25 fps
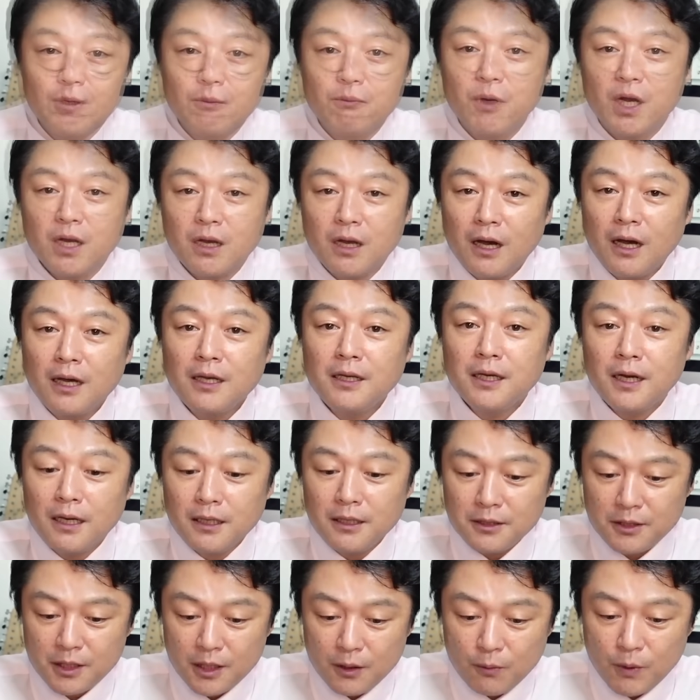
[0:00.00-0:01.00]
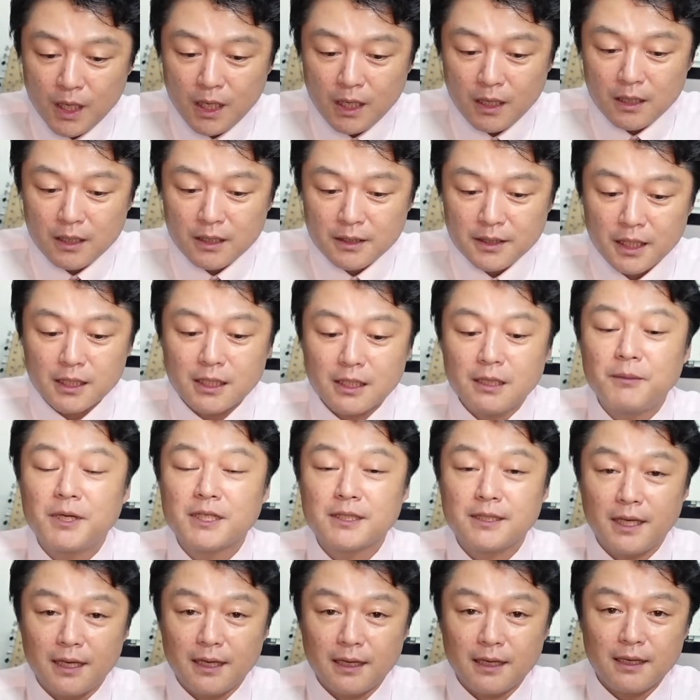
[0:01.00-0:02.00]
まあ海外ではやって
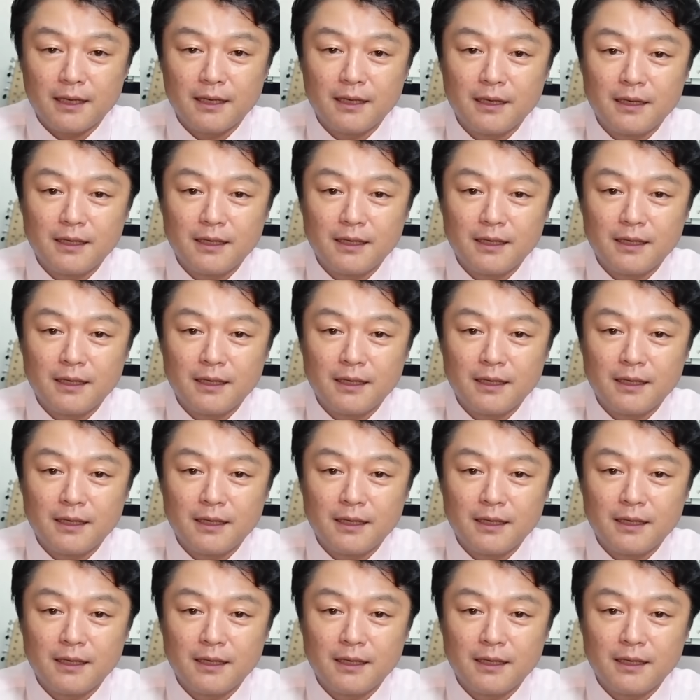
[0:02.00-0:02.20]
ません